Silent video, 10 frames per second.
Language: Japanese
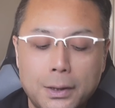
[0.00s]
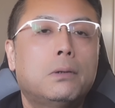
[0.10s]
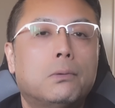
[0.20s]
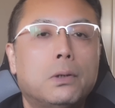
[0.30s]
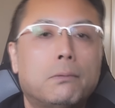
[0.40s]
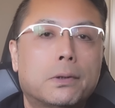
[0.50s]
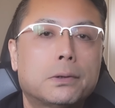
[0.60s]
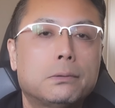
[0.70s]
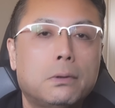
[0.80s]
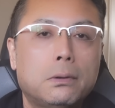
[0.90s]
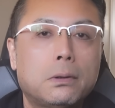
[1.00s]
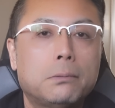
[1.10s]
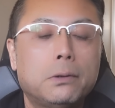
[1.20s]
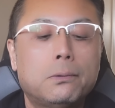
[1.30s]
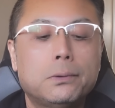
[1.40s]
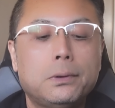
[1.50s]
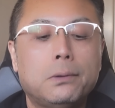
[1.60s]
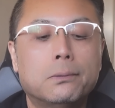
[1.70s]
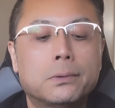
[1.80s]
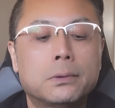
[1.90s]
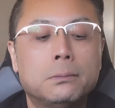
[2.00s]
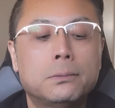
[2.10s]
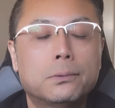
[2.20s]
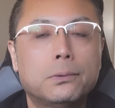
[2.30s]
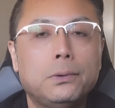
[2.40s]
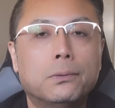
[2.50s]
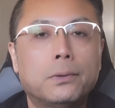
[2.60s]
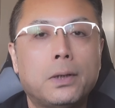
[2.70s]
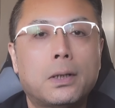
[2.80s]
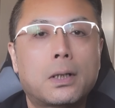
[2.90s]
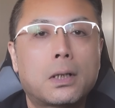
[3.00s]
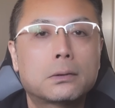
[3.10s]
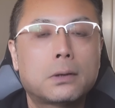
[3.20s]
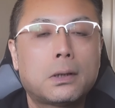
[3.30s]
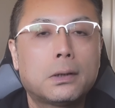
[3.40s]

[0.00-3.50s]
なので私は手ぶれ補正を積むことによって価格が